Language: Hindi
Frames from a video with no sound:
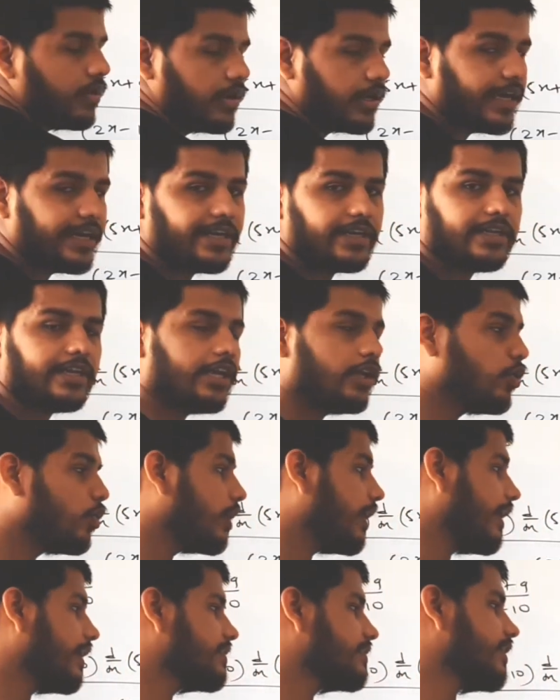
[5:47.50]
राइट यही
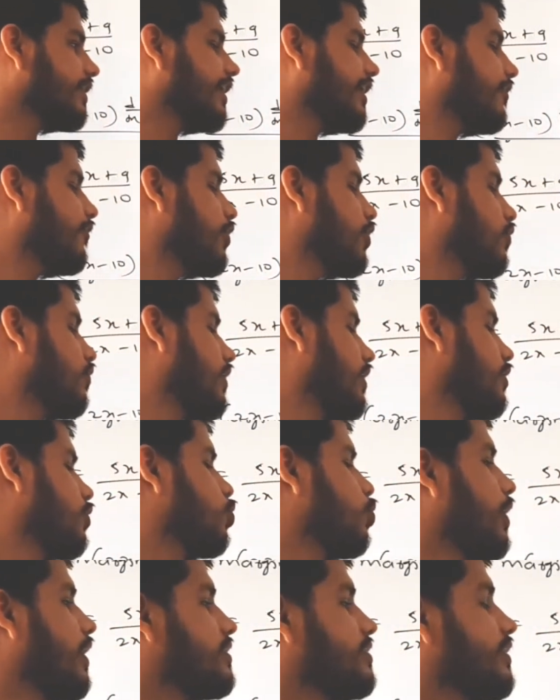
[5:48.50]
होगा एक्स का डेरिवेटिव वन
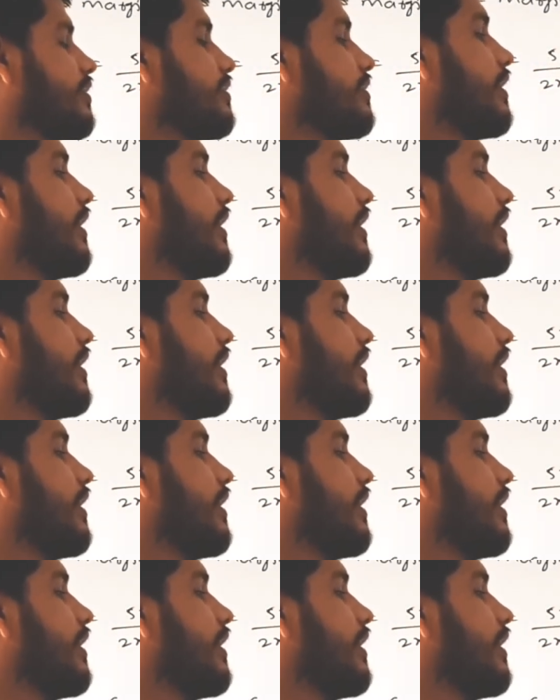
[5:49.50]
टू एज इट इज